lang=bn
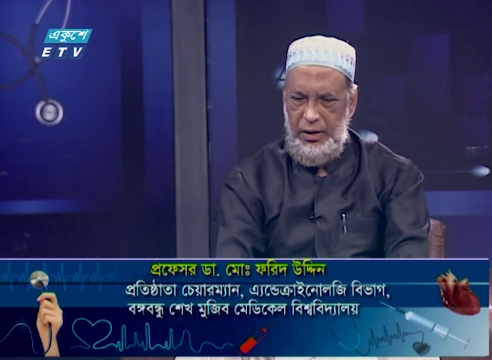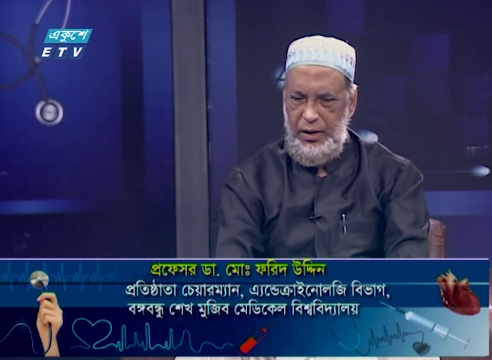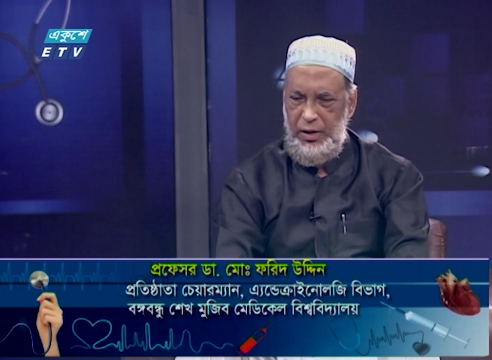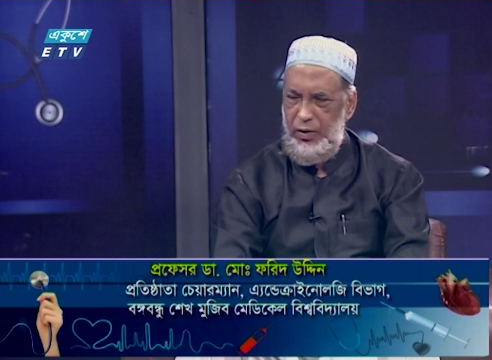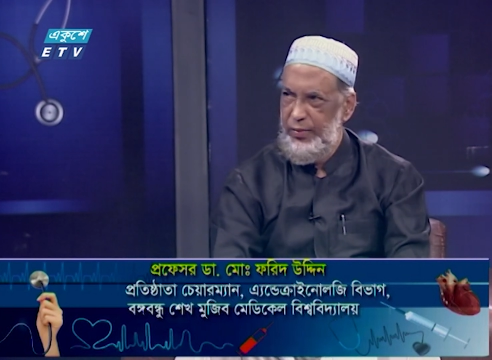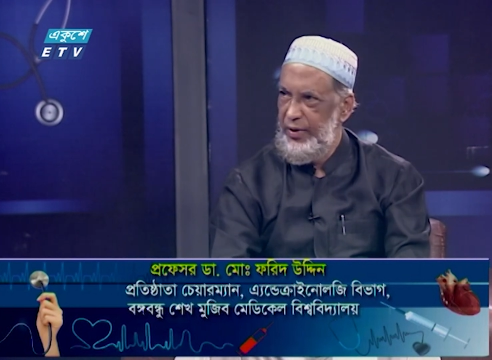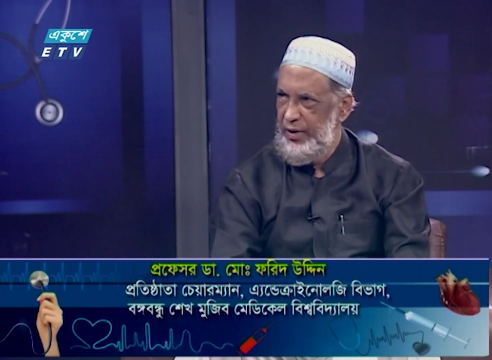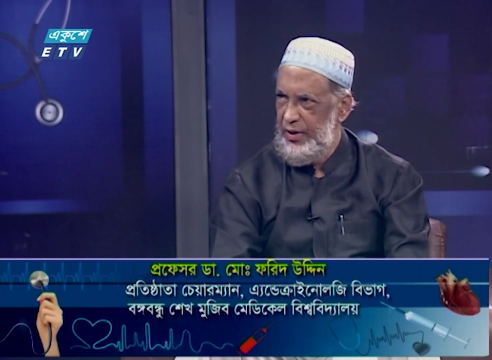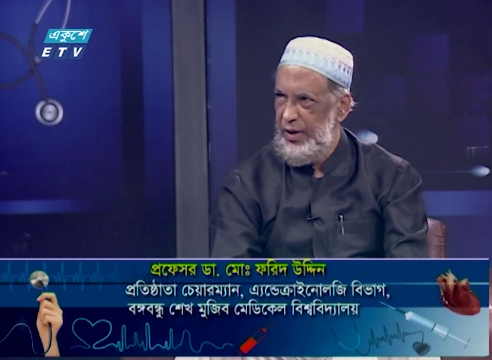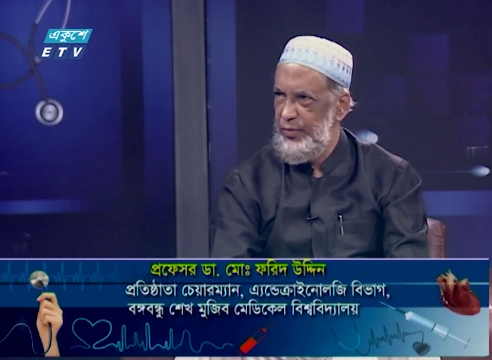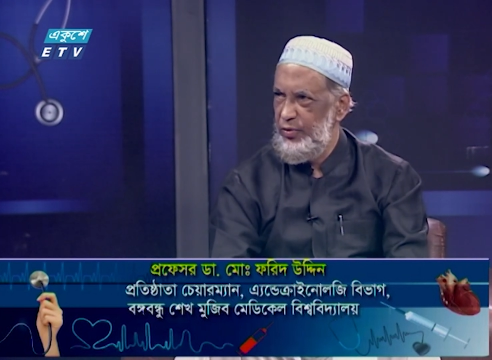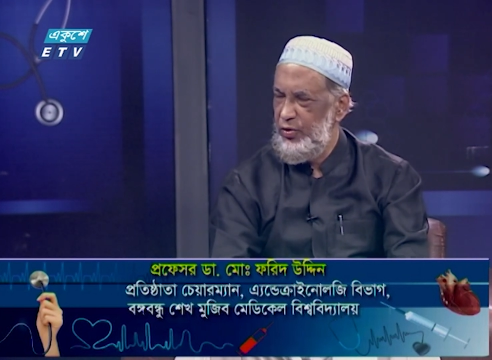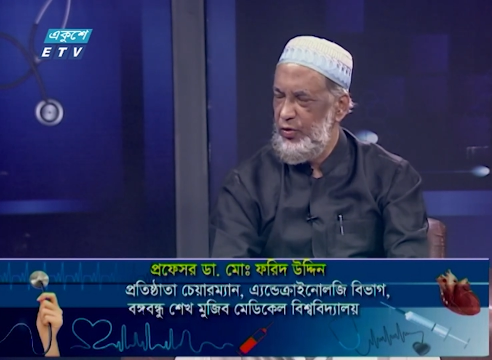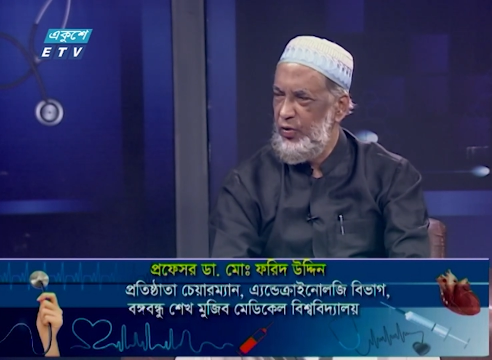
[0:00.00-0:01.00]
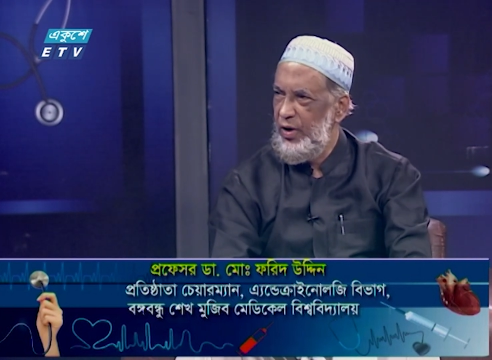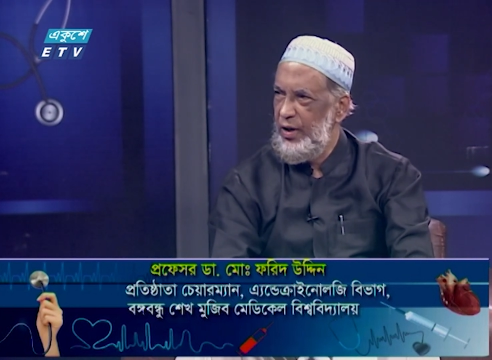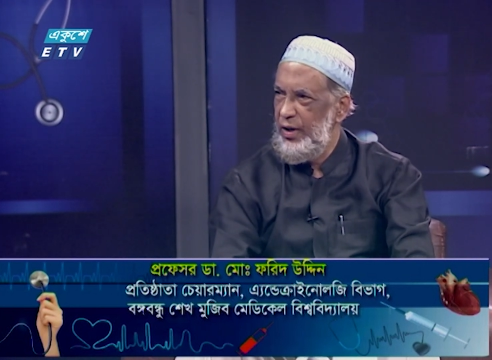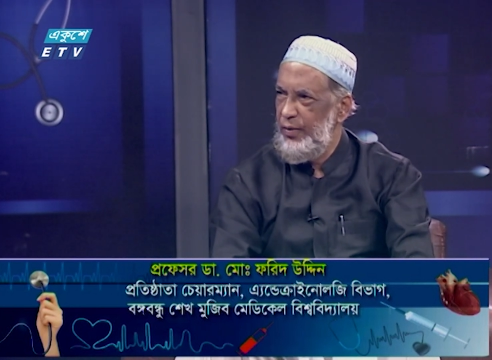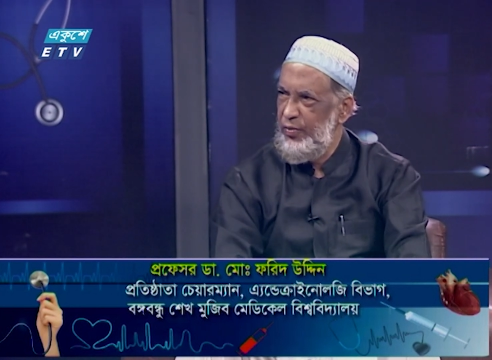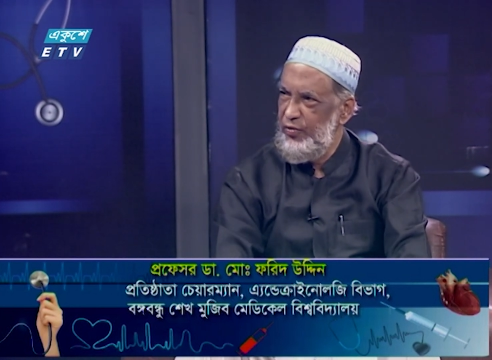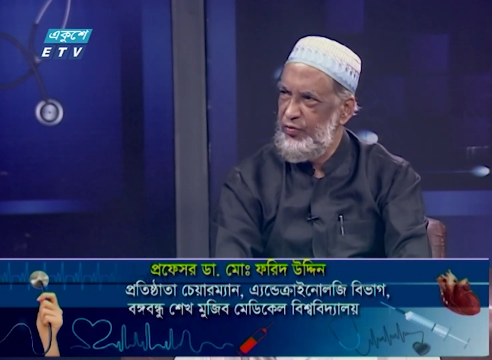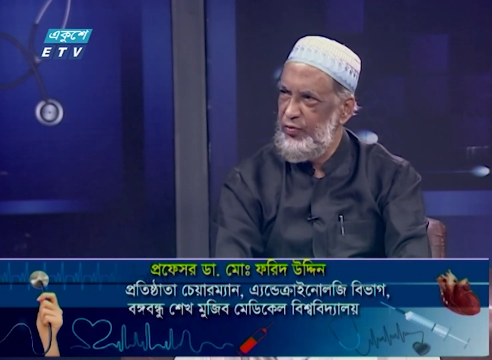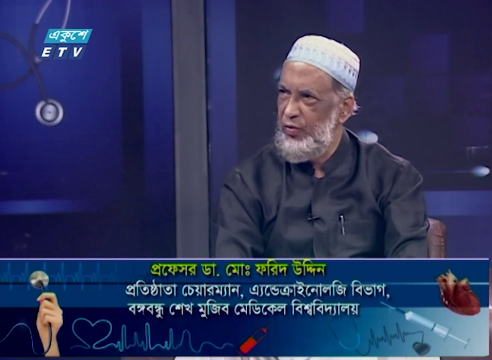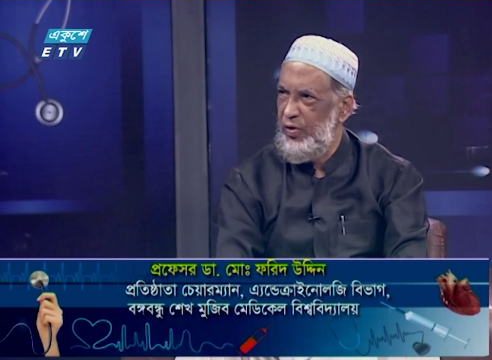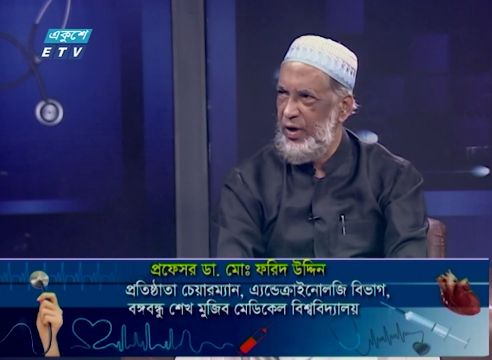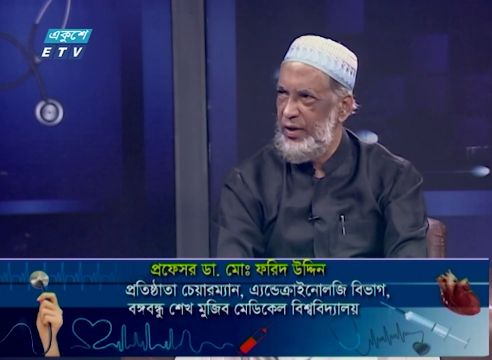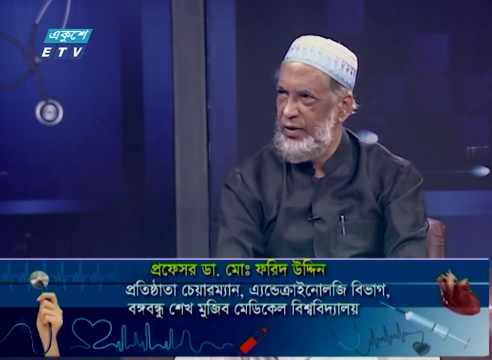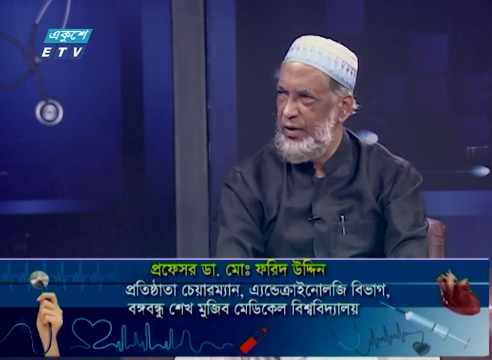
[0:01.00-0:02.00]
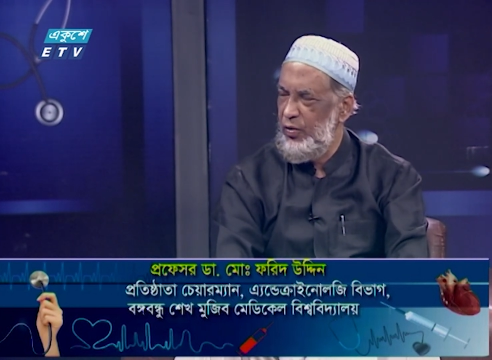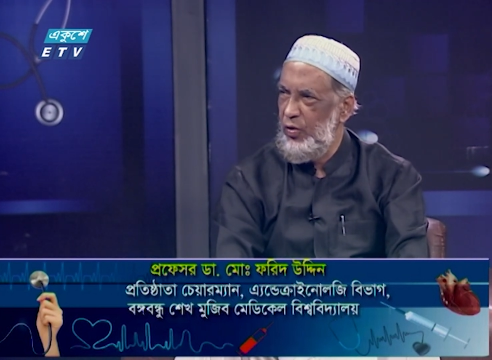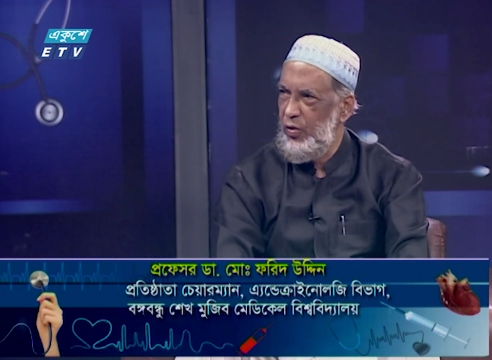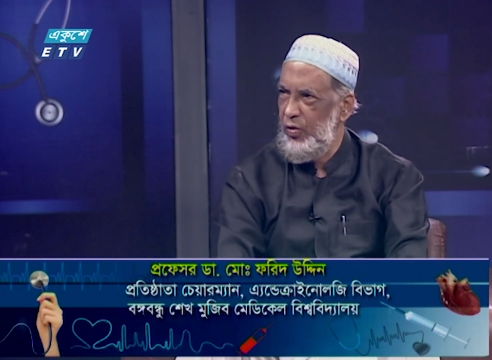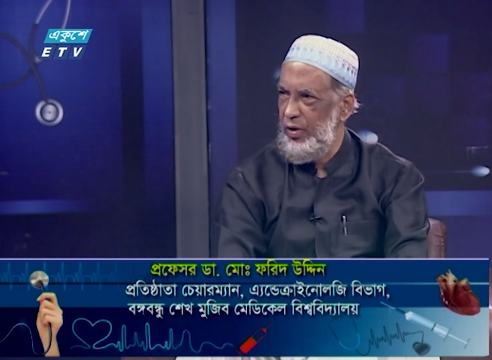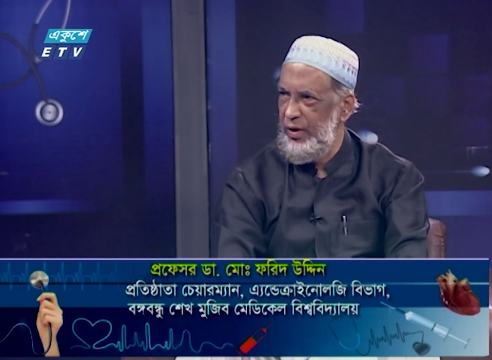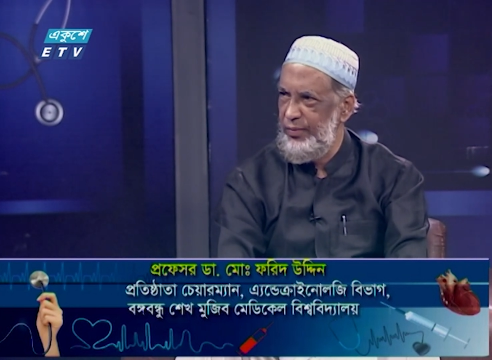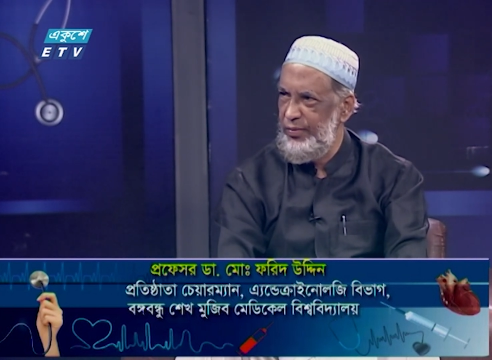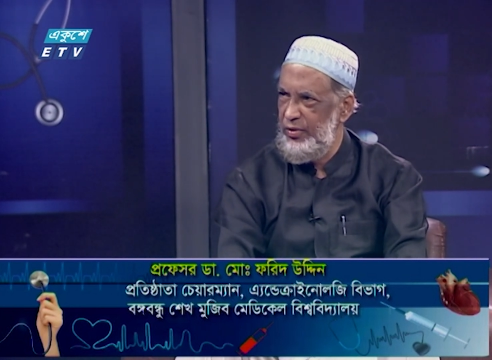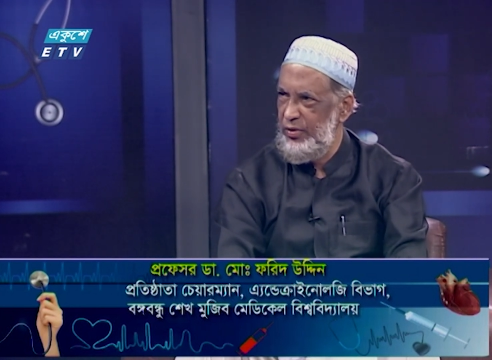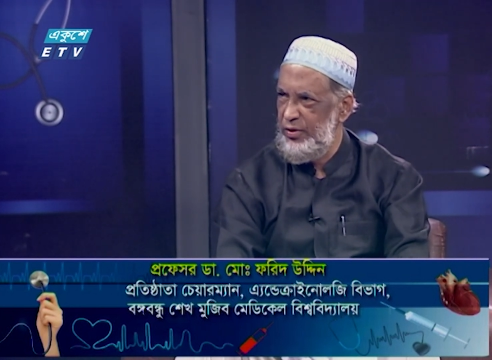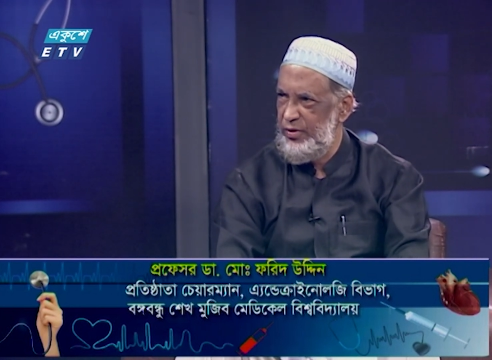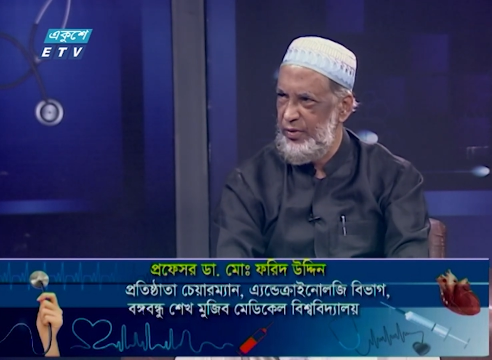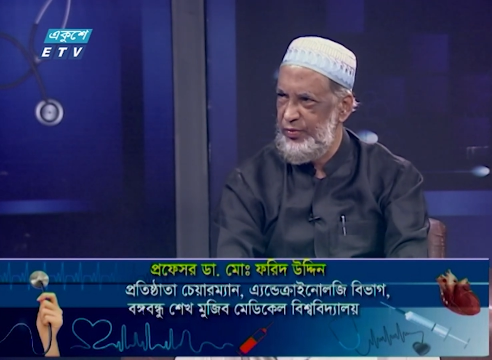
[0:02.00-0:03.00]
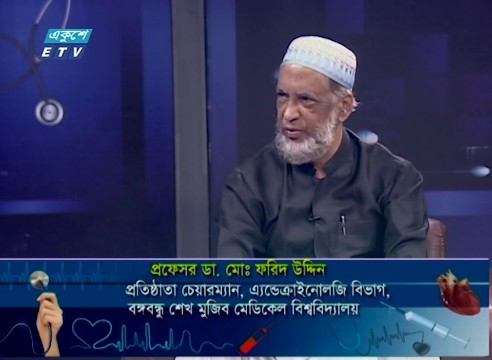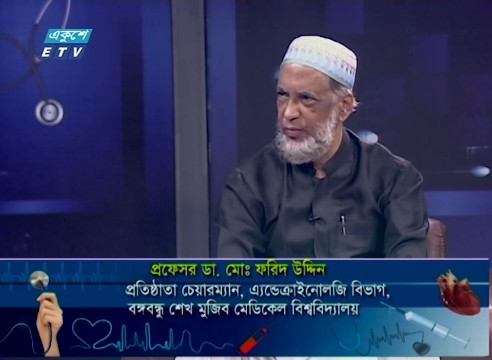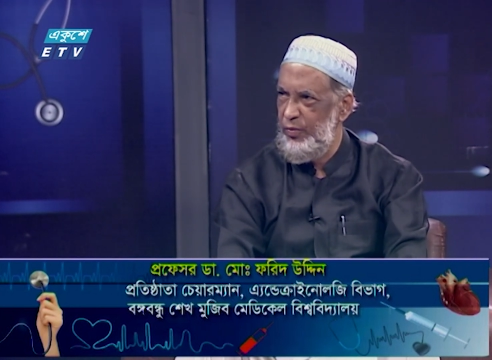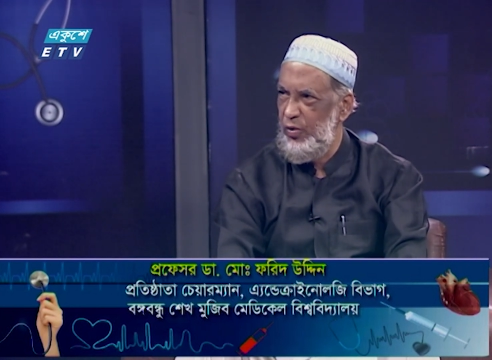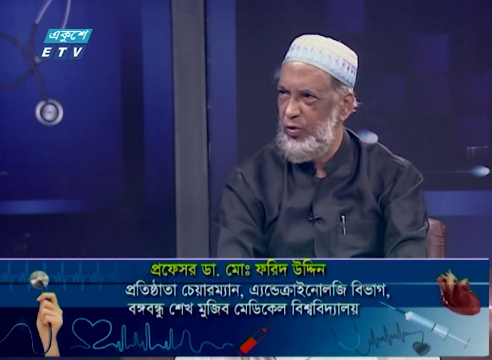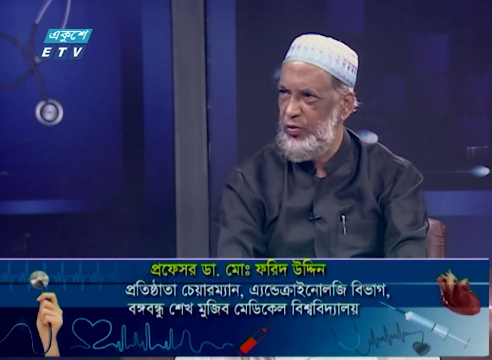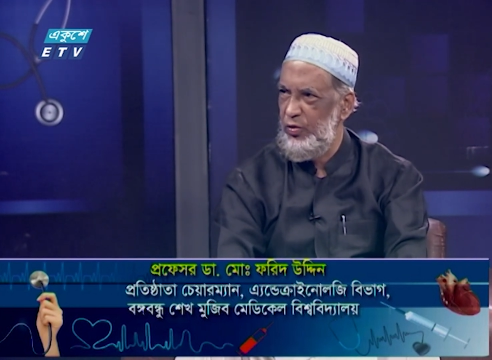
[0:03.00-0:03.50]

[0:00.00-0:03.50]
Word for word: এরকম ইন্টারভিউতে ওনাকে প্রশ্ন করা যে করোনার বিরুদ্ধে সবচেয়ে বড়